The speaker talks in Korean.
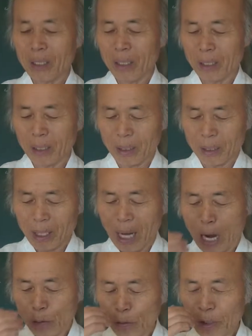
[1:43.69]
어,
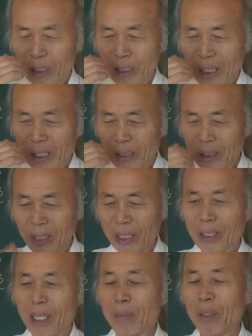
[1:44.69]
아궁이가 여기에
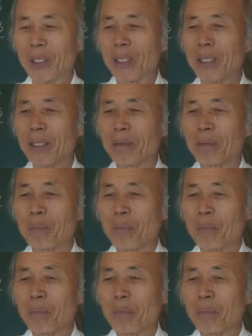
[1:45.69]
있다면은